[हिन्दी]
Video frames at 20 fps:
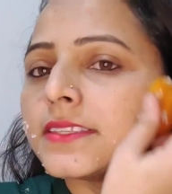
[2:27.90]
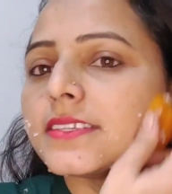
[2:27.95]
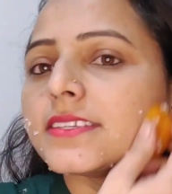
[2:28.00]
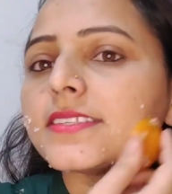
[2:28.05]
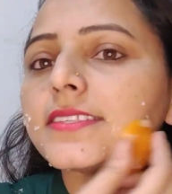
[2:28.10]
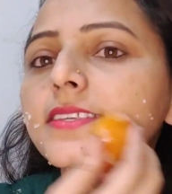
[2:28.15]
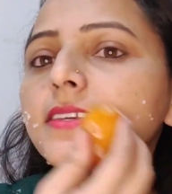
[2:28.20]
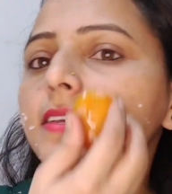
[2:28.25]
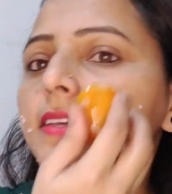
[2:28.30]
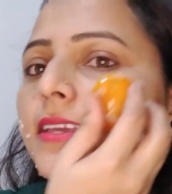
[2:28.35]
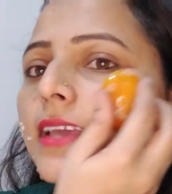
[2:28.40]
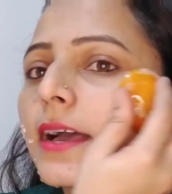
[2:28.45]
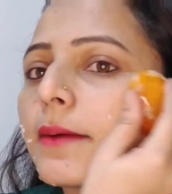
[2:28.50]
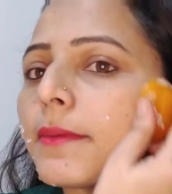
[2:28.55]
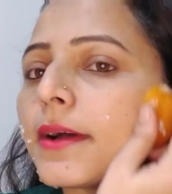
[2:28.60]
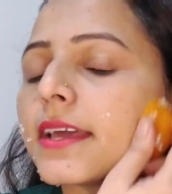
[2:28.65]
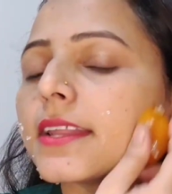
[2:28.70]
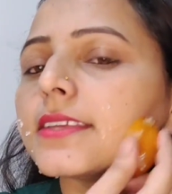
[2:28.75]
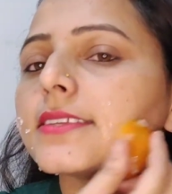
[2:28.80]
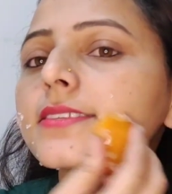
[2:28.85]
जिससे कि
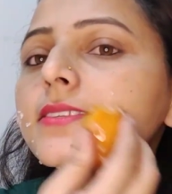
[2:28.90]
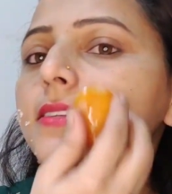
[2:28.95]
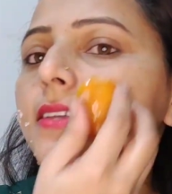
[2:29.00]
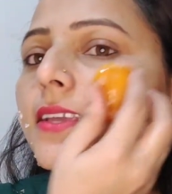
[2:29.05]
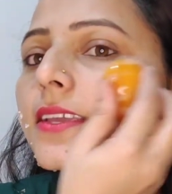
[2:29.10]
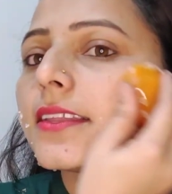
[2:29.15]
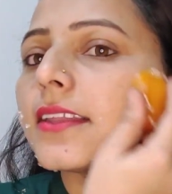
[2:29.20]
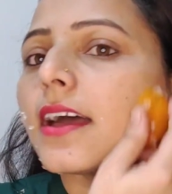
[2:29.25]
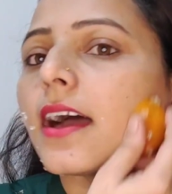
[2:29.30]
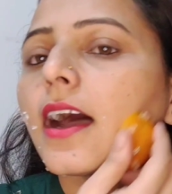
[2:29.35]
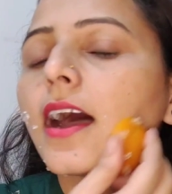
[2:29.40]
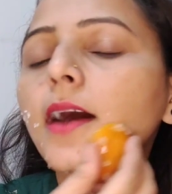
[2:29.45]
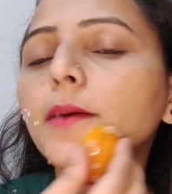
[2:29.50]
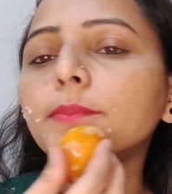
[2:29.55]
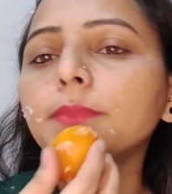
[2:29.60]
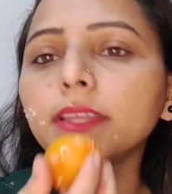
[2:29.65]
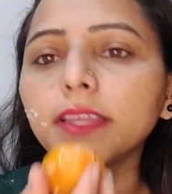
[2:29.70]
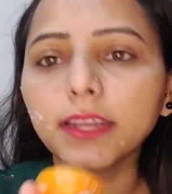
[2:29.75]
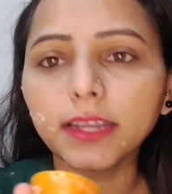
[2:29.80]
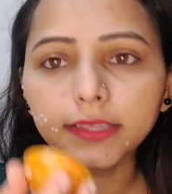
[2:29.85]
हमारी स्किन
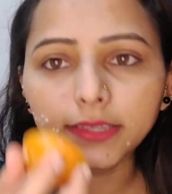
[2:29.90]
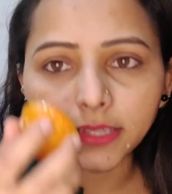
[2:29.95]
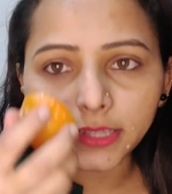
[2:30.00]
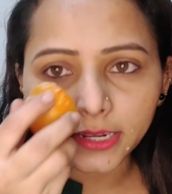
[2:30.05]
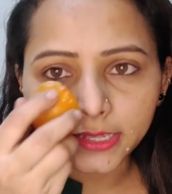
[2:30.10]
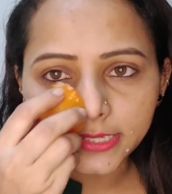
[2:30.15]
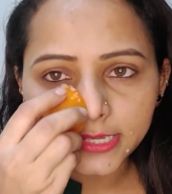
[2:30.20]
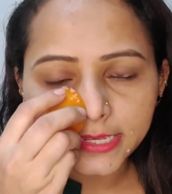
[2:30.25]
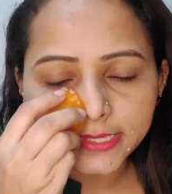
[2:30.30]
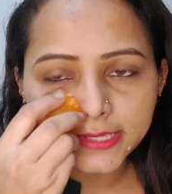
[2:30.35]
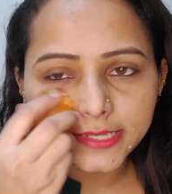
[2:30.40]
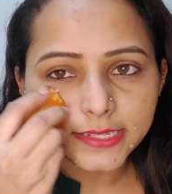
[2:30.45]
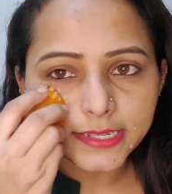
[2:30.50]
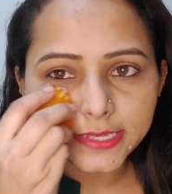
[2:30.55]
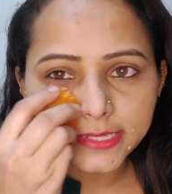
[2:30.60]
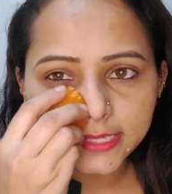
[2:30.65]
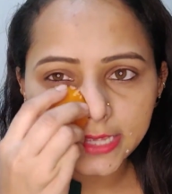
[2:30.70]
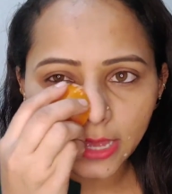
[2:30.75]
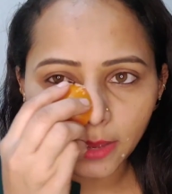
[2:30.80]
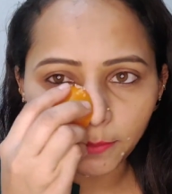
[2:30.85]
आप धीरे धीरे जैसे
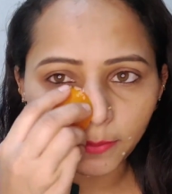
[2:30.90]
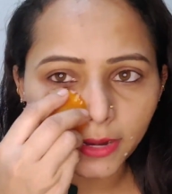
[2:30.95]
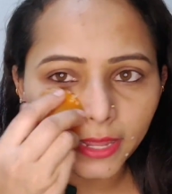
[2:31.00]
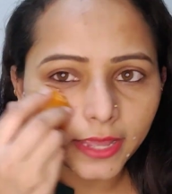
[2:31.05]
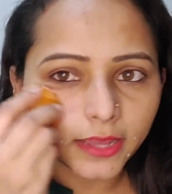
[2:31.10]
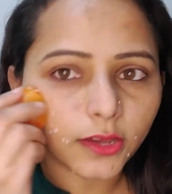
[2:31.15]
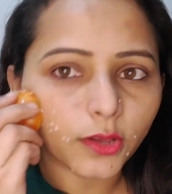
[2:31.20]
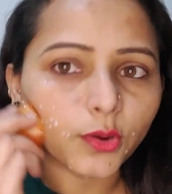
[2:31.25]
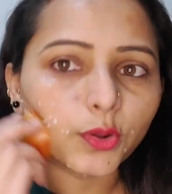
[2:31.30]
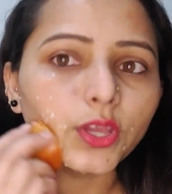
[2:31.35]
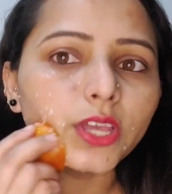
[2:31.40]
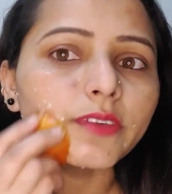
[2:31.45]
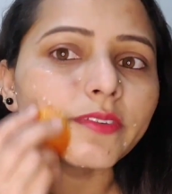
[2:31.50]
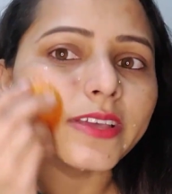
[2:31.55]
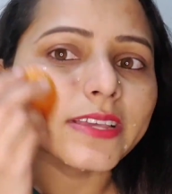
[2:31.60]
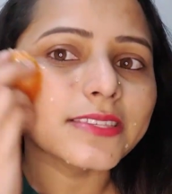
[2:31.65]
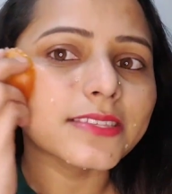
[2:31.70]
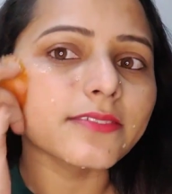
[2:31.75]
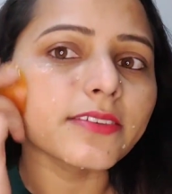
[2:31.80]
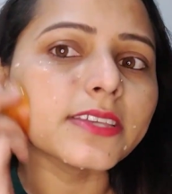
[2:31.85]
जैसे अप्लाई करोगे
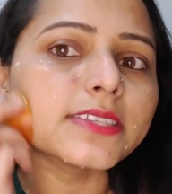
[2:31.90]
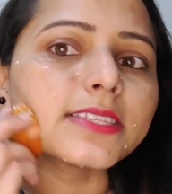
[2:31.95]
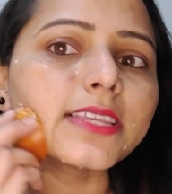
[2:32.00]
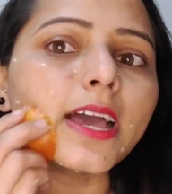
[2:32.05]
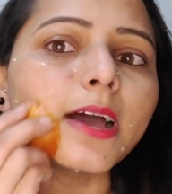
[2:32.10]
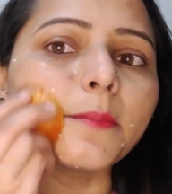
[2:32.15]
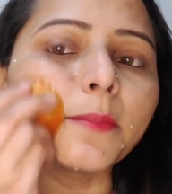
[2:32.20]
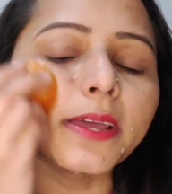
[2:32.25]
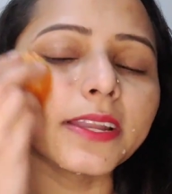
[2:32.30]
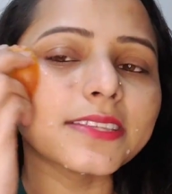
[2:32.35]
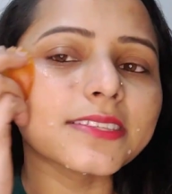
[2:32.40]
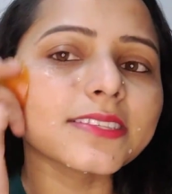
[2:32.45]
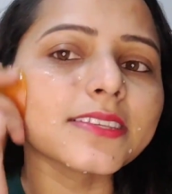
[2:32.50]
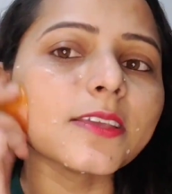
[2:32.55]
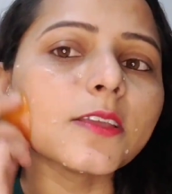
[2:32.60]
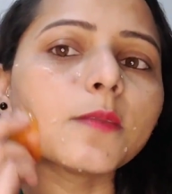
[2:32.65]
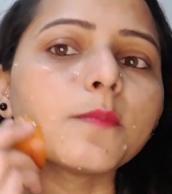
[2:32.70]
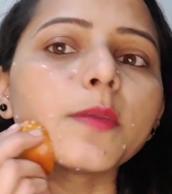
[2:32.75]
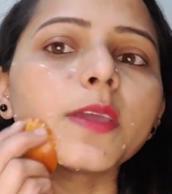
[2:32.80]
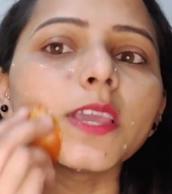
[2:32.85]
वैसे वैसे हमारी
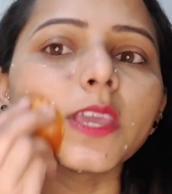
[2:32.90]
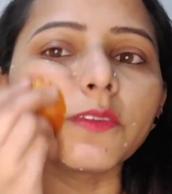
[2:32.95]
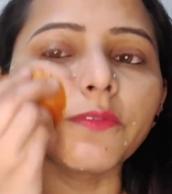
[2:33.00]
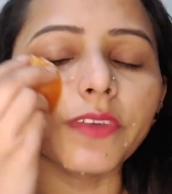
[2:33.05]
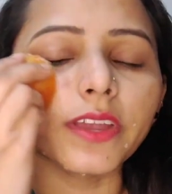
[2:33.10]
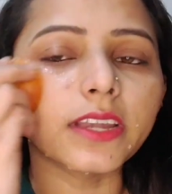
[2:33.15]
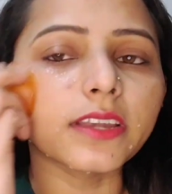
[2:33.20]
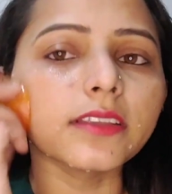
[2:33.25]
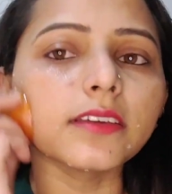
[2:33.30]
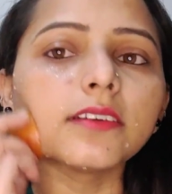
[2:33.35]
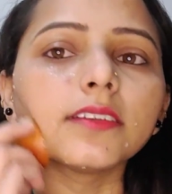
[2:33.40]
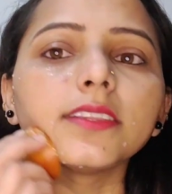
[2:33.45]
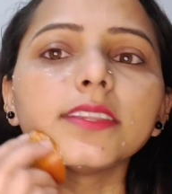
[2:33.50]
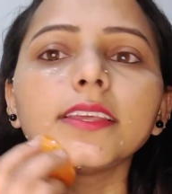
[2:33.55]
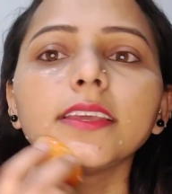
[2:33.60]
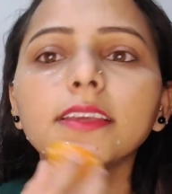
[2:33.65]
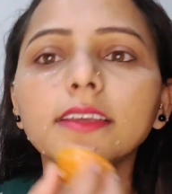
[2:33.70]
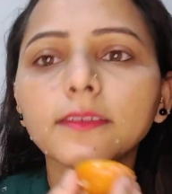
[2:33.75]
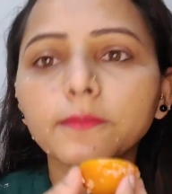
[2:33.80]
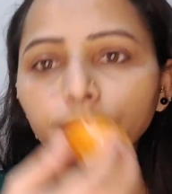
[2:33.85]
स्किन में इफ़ेक्ट
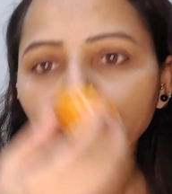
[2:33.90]
दे